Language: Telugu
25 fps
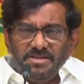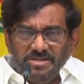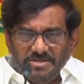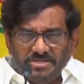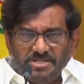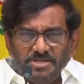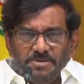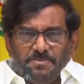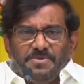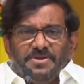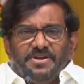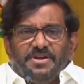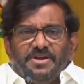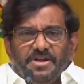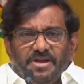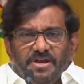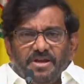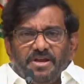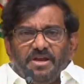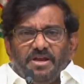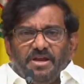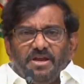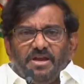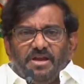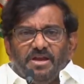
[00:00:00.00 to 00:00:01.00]
ఏసీబీని
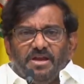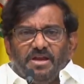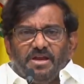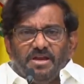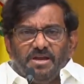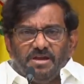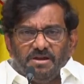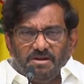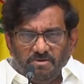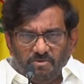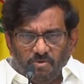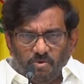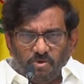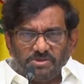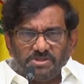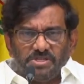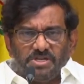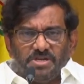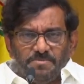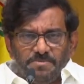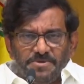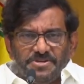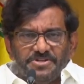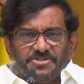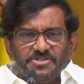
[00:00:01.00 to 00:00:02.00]

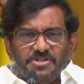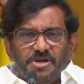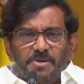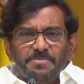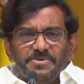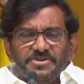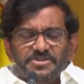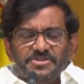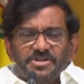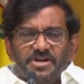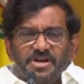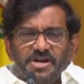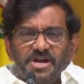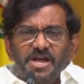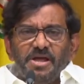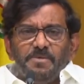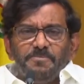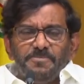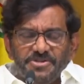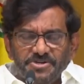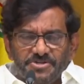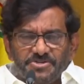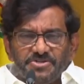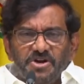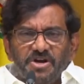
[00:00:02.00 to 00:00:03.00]
కొత్తగా మీరు స్థాపించారా
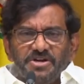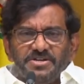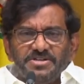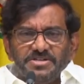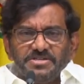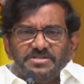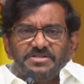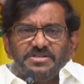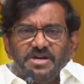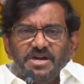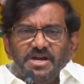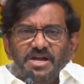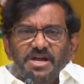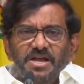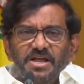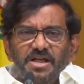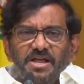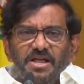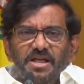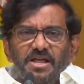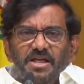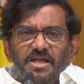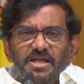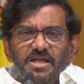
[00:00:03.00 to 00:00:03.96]
మీరు స్టార్ట్ చేశారా